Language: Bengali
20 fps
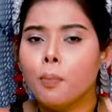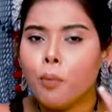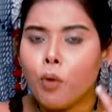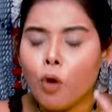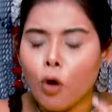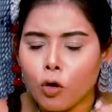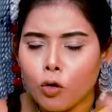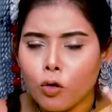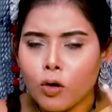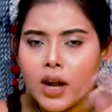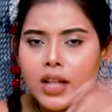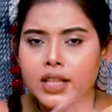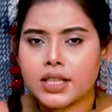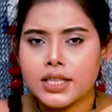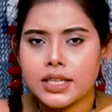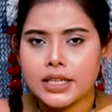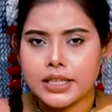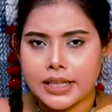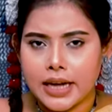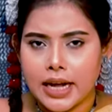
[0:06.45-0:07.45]
বড়
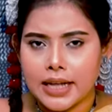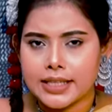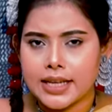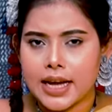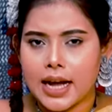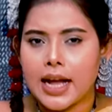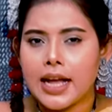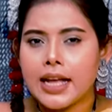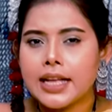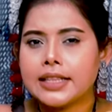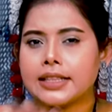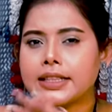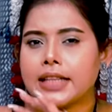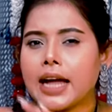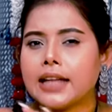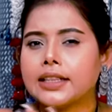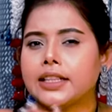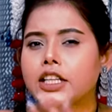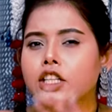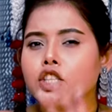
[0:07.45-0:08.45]
রাজ্যের রাজা
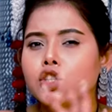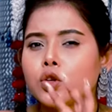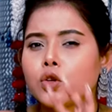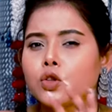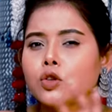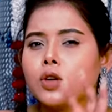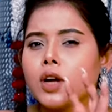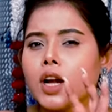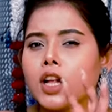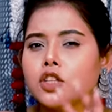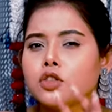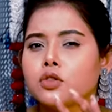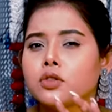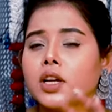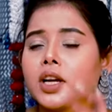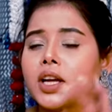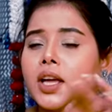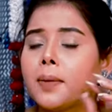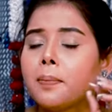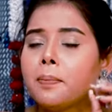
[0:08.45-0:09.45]
তাদের ছোট
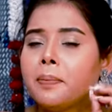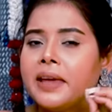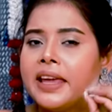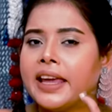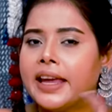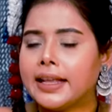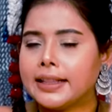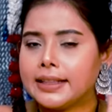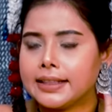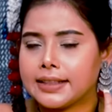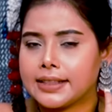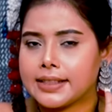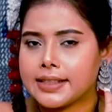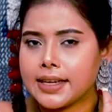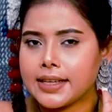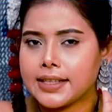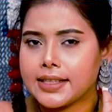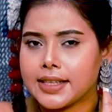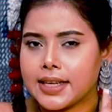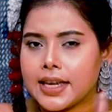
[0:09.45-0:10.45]
রাজ্যটাকে ভেঙে দিতে
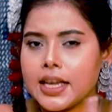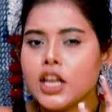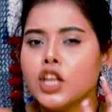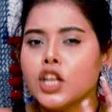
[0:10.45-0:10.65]
চাইছে